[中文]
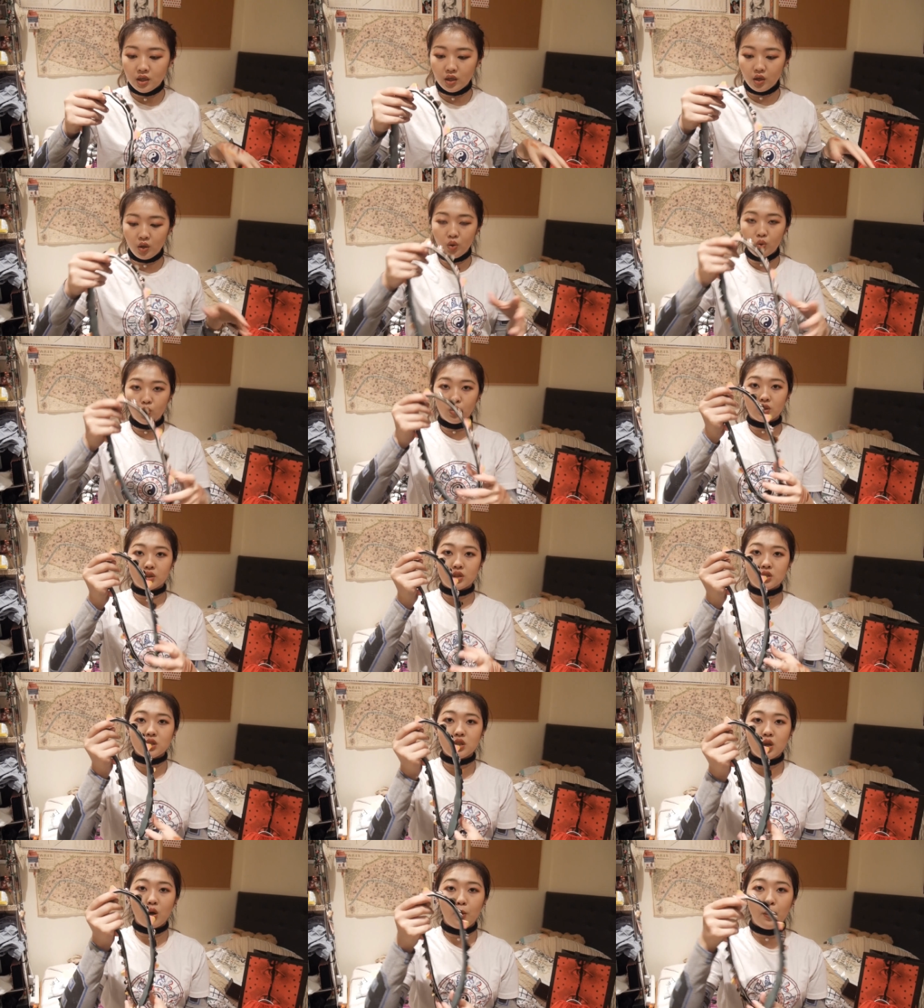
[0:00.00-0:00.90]
然后我
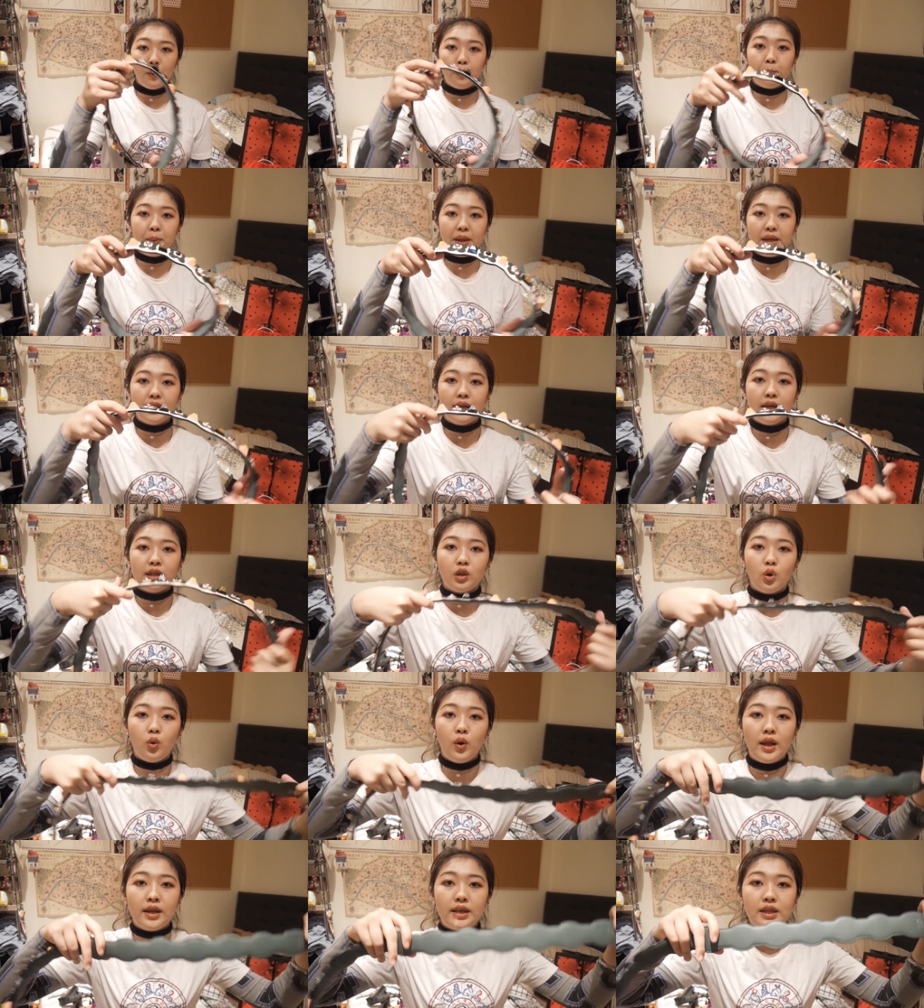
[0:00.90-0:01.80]
的这条背带
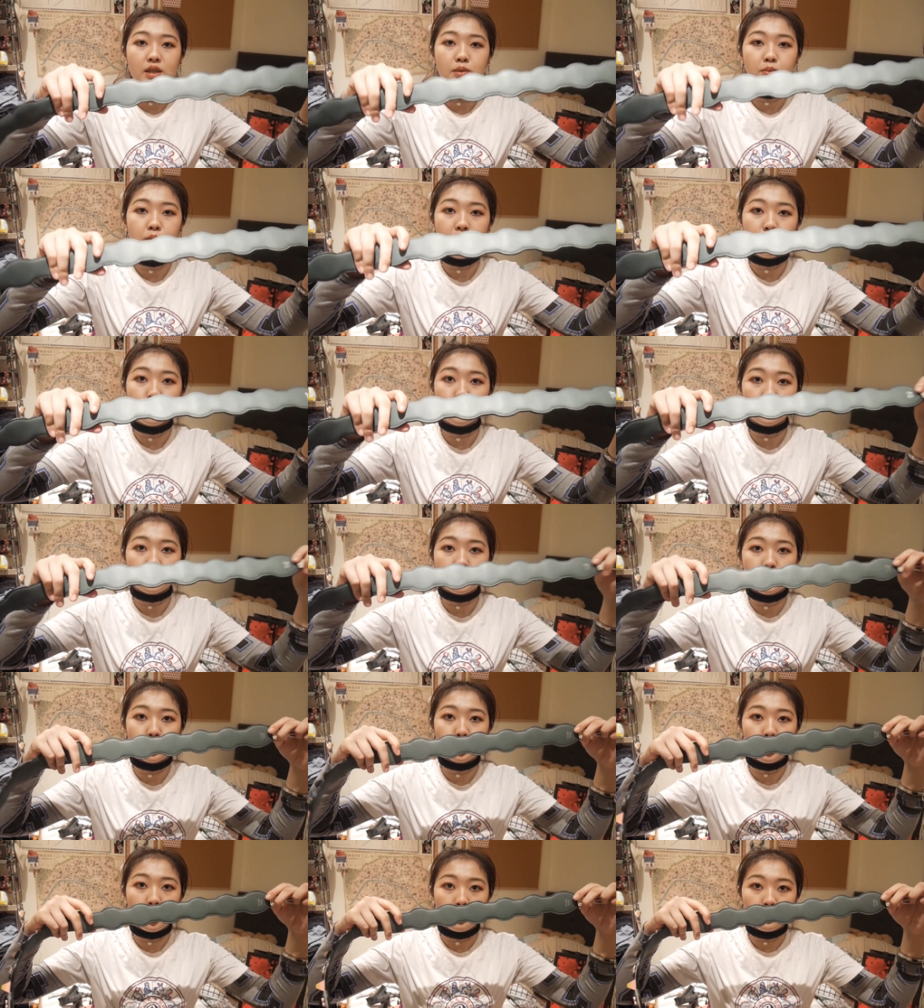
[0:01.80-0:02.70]
的话，里面就
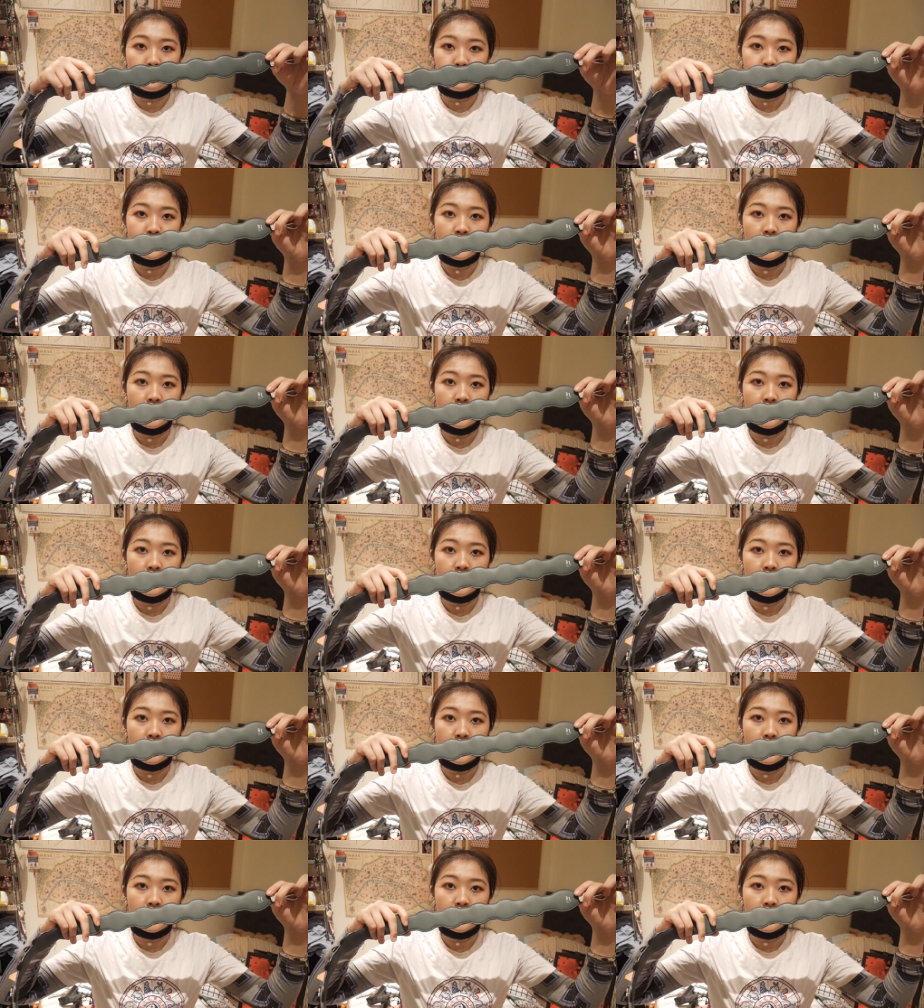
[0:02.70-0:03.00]
是这种。